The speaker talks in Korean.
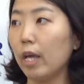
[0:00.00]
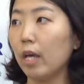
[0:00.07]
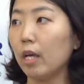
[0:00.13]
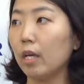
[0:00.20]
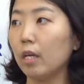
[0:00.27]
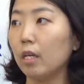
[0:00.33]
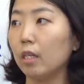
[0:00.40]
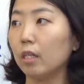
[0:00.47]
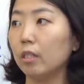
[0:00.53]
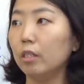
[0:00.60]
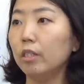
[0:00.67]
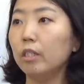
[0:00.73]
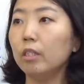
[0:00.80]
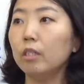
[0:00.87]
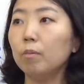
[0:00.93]
네 그러니까 음. 그러니까
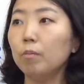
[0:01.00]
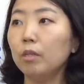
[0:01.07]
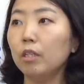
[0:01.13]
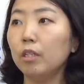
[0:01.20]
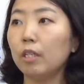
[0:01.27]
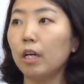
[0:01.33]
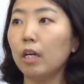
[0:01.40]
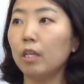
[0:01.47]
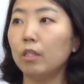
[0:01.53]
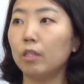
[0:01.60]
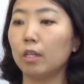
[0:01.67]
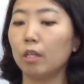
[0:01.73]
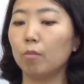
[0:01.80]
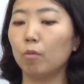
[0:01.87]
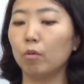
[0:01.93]
실질금리가
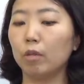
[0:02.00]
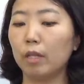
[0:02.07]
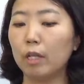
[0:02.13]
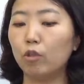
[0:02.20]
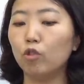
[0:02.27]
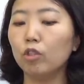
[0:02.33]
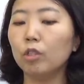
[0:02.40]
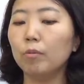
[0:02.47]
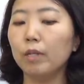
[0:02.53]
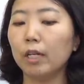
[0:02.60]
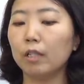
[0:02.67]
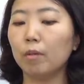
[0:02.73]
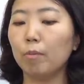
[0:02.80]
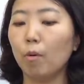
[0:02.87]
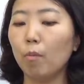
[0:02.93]
이제 대출금리
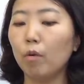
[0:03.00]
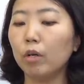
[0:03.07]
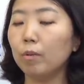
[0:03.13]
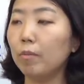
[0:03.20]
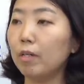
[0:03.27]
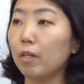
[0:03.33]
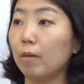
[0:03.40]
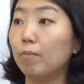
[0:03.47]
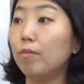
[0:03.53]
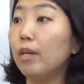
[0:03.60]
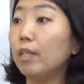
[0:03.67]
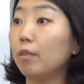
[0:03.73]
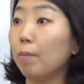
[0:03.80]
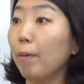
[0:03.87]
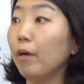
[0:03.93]
같은 명목금리에서
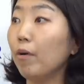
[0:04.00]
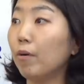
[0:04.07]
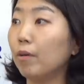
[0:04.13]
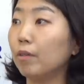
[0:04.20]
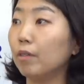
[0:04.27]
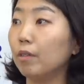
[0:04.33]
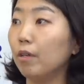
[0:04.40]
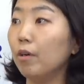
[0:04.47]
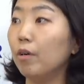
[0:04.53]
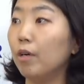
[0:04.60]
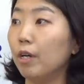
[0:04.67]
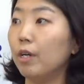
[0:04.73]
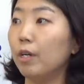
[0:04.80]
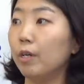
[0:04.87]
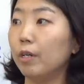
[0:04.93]
인플레이션 뺀 거거든요.
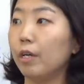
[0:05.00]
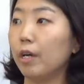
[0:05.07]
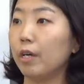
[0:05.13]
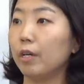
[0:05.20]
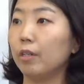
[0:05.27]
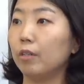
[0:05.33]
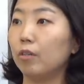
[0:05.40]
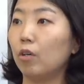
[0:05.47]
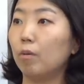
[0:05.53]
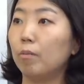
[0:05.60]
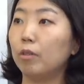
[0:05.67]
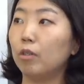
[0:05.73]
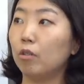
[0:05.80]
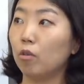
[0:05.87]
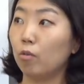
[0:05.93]
음. 예 그러면 아,